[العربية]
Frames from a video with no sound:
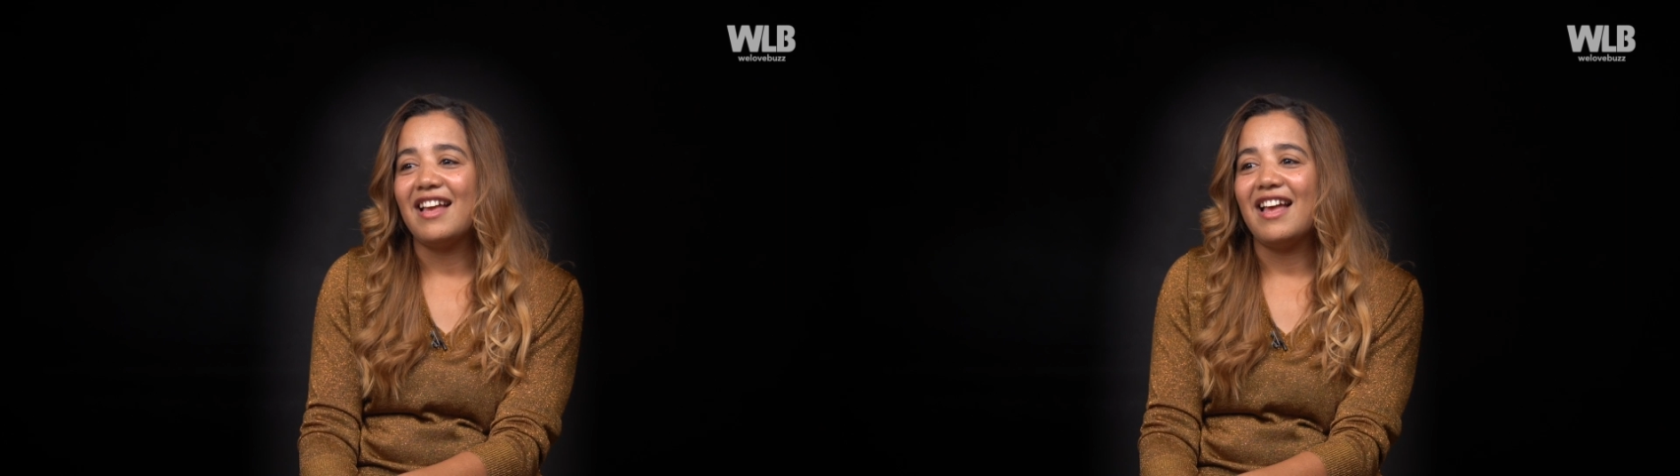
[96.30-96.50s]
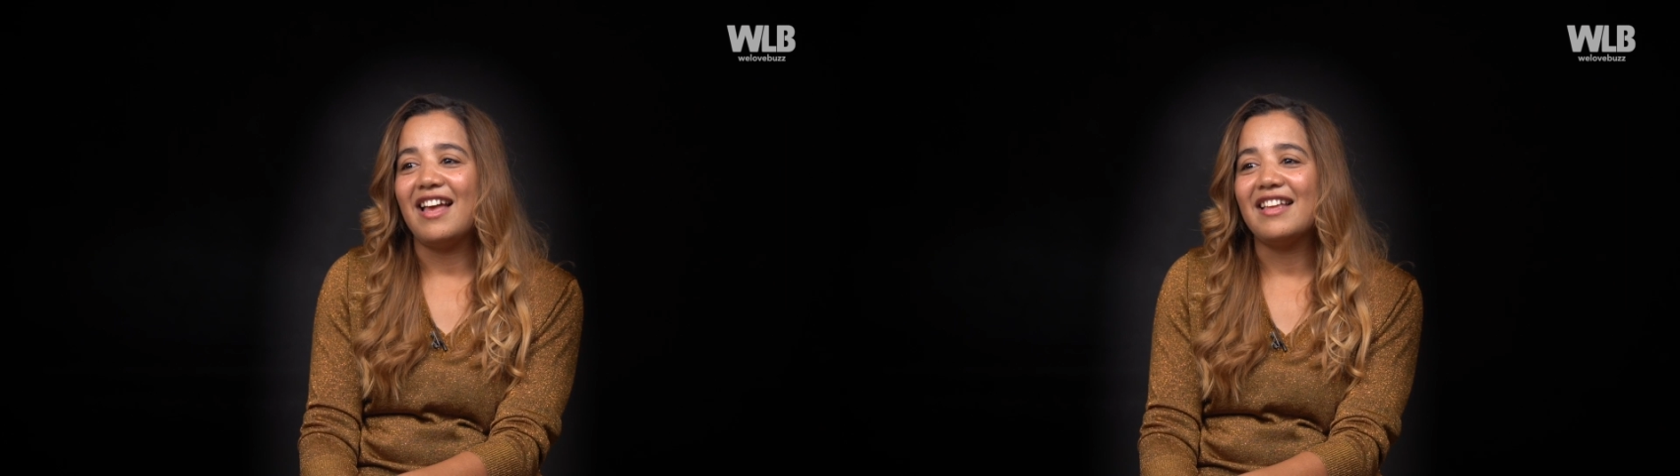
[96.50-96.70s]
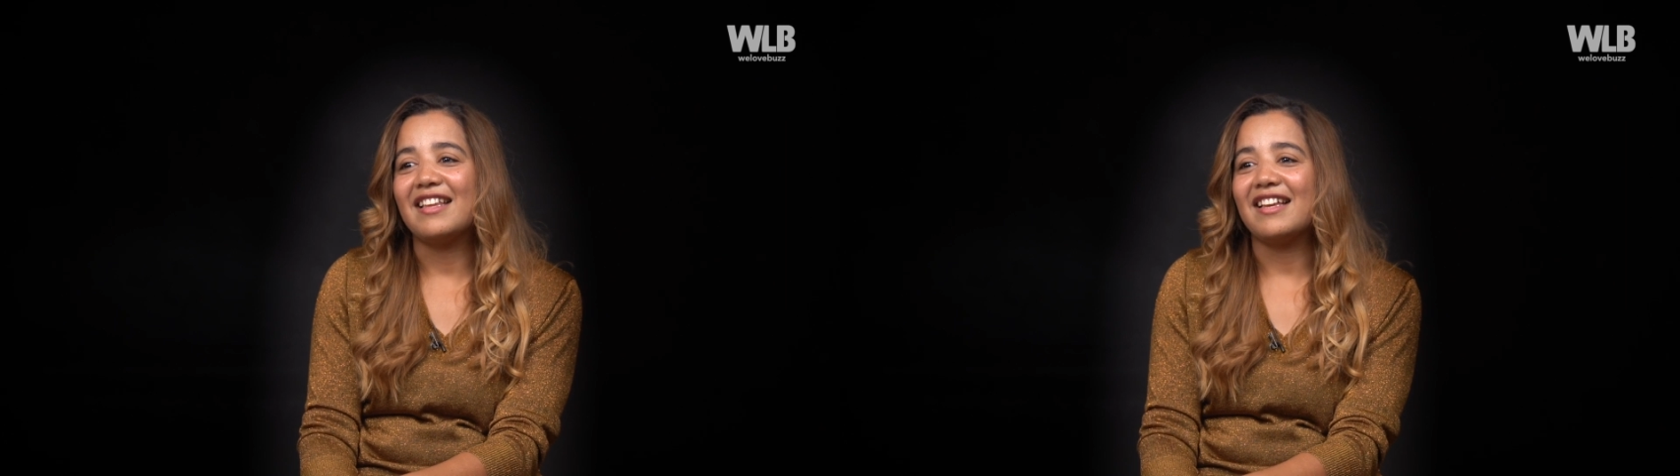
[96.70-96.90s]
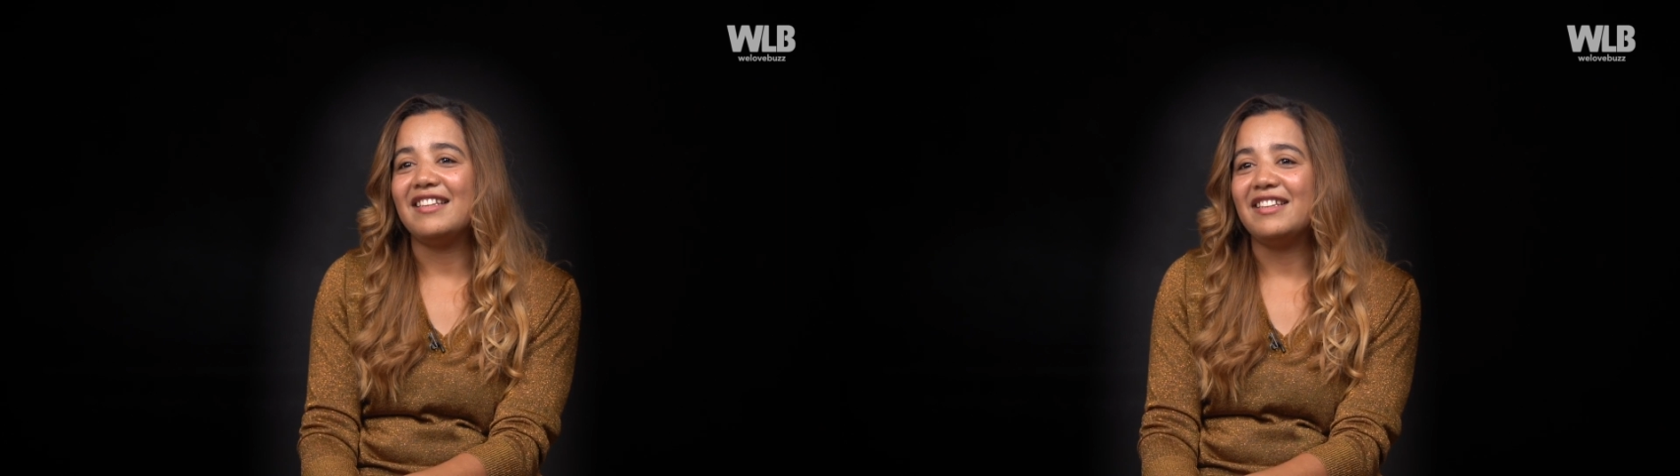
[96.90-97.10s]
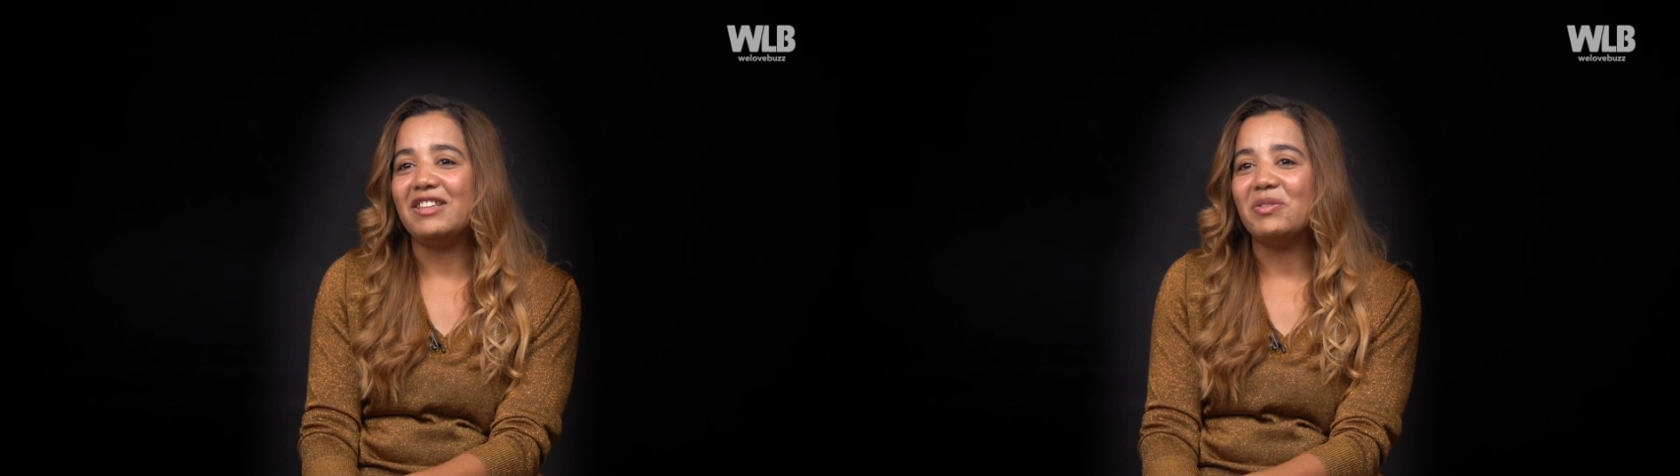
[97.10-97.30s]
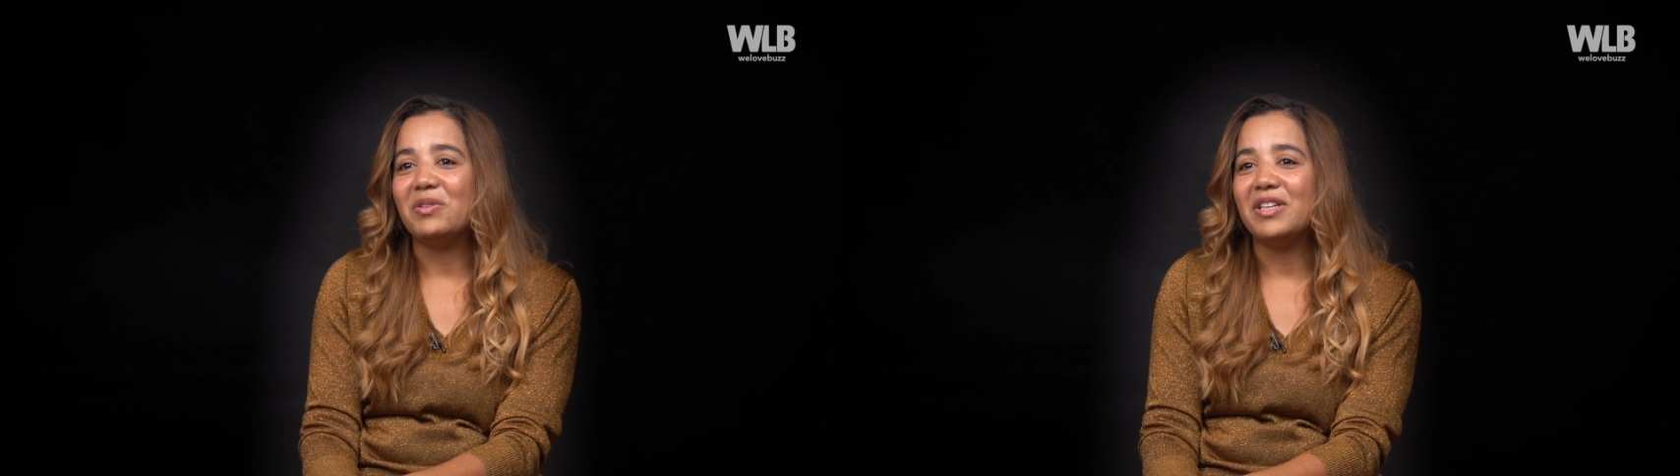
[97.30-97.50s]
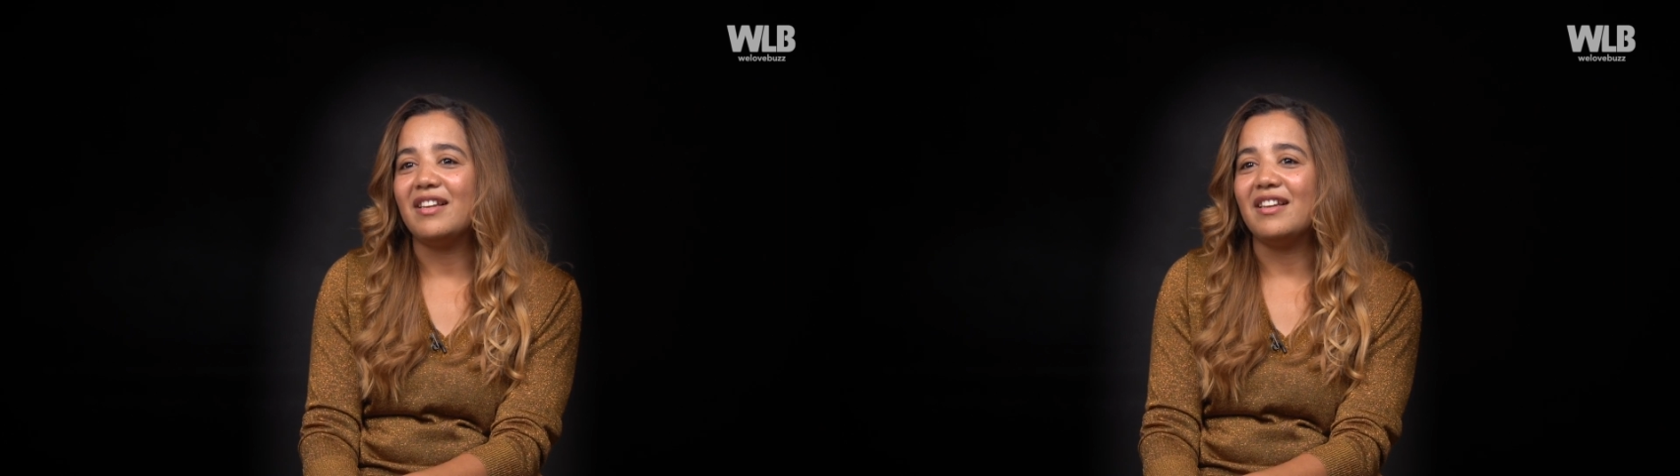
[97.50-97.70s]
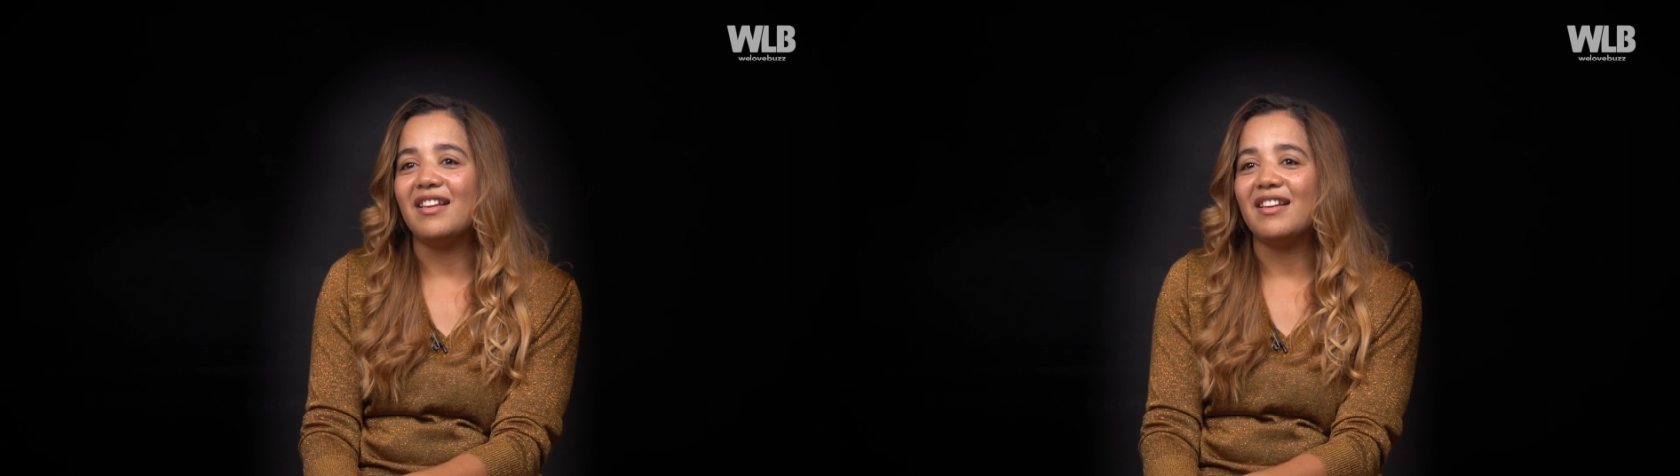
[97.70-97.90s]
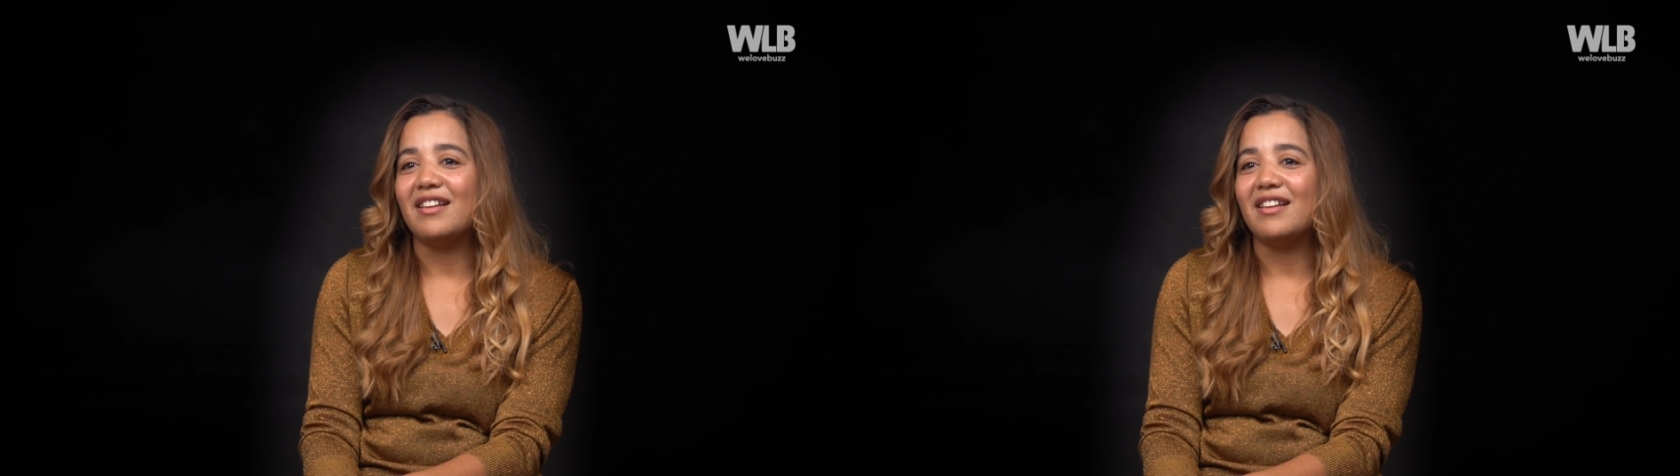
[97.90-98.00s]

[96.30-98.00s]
عاد غادي يديوني